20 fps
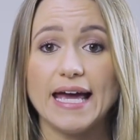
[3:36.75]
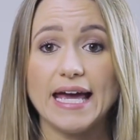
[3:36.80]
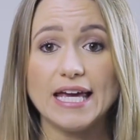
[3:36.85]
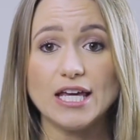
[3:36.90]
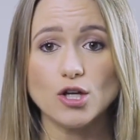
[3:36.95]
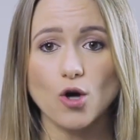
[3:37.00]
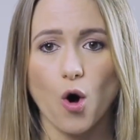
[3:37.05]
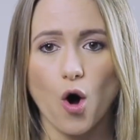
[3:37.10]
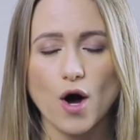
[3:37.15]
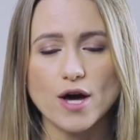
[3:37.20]

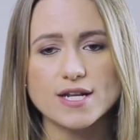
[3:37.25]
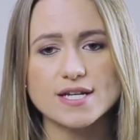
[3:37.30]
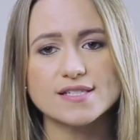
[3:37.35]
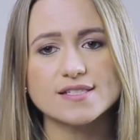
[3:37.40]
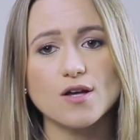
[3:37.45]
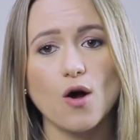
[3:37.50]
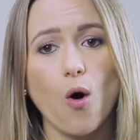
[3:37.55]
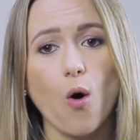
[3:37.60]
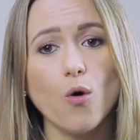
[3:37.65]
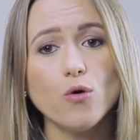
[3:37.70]
em
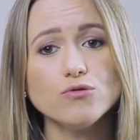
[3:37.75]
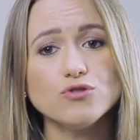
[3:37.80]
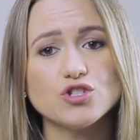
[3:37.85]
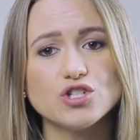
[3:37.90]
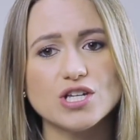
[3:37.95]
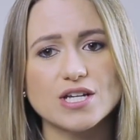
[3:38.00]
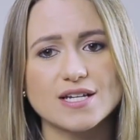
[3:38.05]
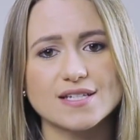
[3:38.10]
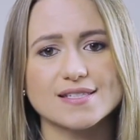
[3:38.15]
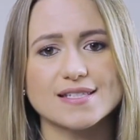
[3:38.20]
horas ou
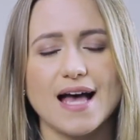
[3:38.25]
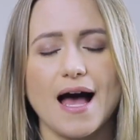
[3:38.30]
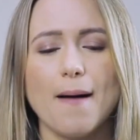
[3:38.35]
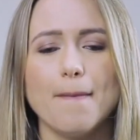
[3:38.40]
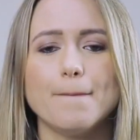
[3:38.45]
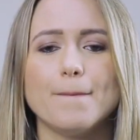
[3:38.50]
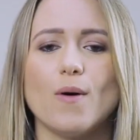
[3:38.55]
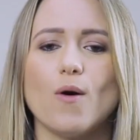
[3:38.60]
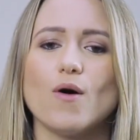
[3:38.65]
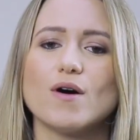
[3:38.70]
dias
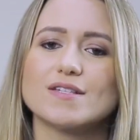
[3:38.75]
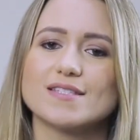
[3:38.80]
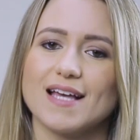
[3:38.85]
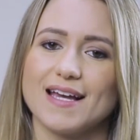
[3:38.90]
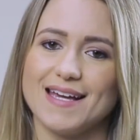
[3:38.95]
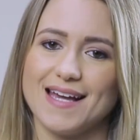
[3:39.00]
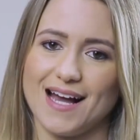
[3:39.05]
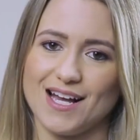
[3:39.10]
após a